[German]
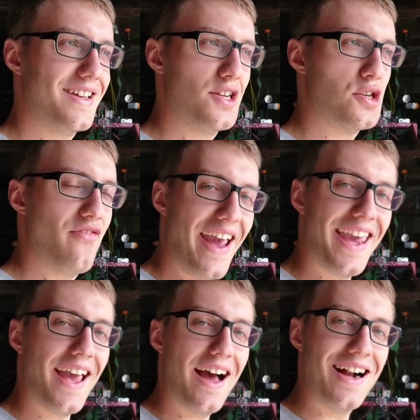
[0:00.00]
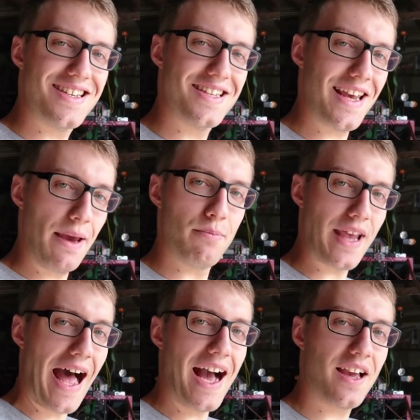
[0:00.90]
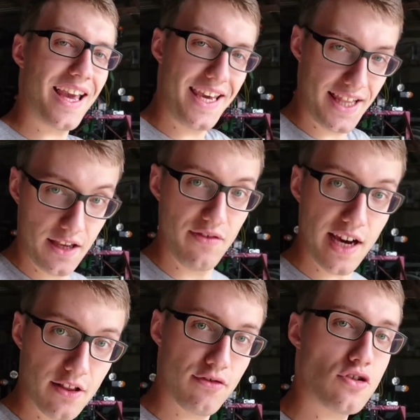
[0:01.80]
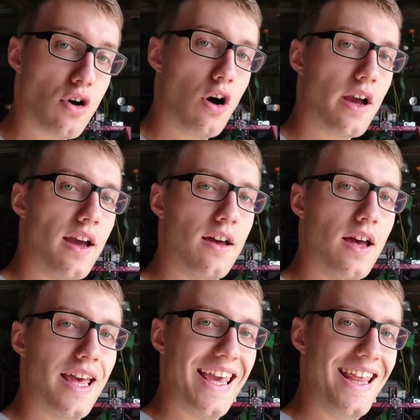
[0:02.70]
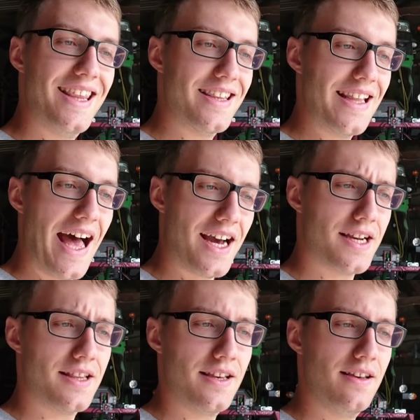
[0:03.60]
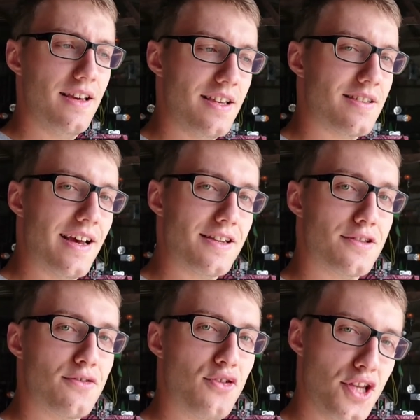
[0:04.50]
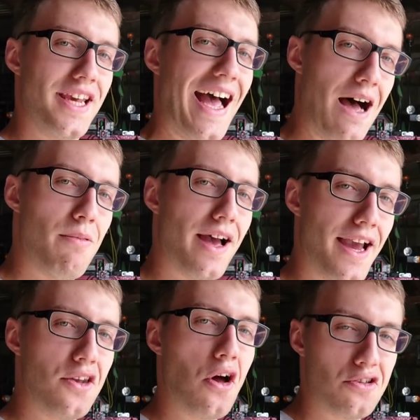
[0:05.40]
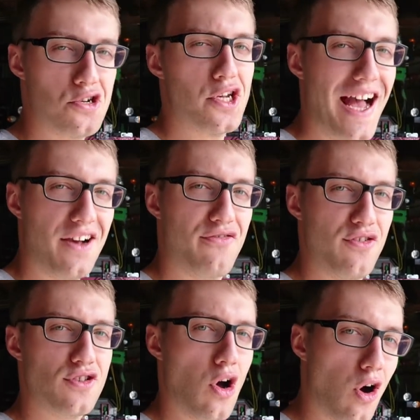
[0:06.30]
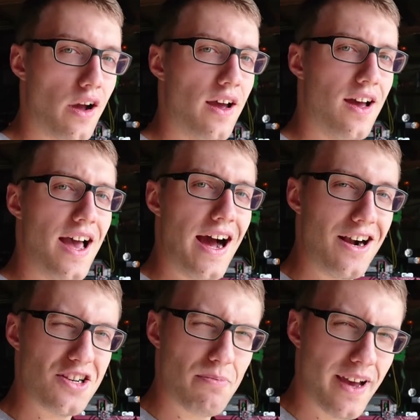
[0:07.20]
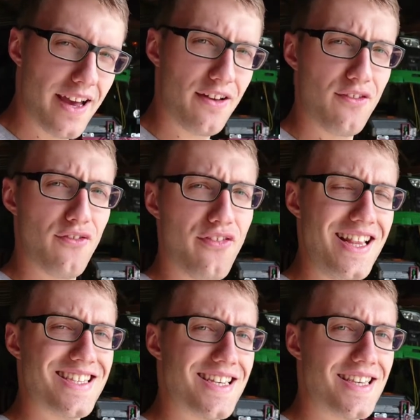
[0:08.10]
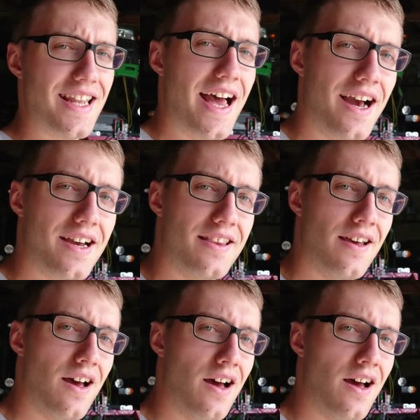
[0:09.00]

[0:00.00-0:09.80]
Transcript: schwächer, als es im Tag richtig wirkt fürs Auge. In der Nacht ist es für die Kamera genauso stark fürs Auge. Also bei finsterster Nacht